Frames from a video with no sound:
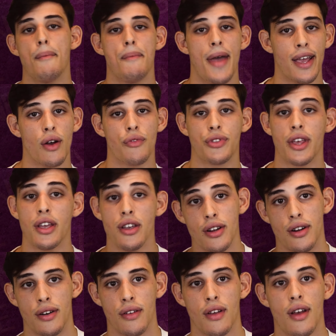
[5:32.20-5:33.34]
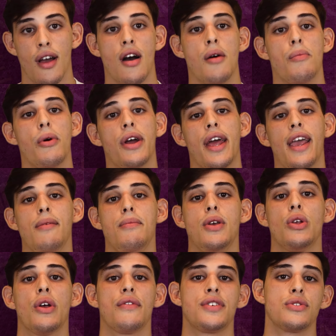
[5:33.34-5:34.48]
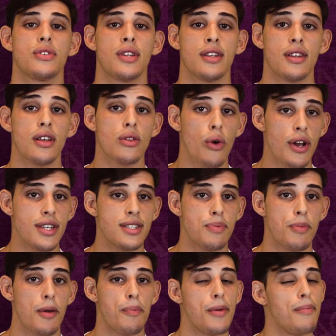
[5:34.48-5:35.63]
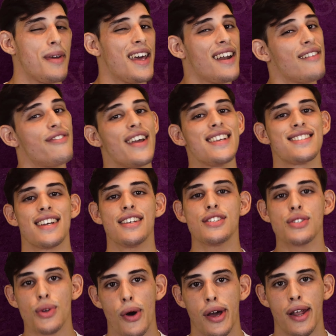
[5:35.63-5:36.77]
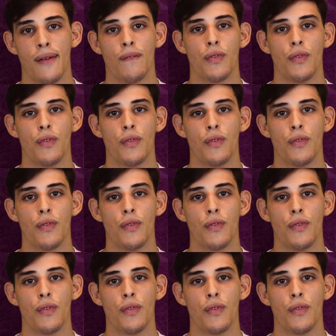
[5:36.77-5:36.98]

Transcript: Man of the Year, Porém, em 1982, pela primeira vez na história,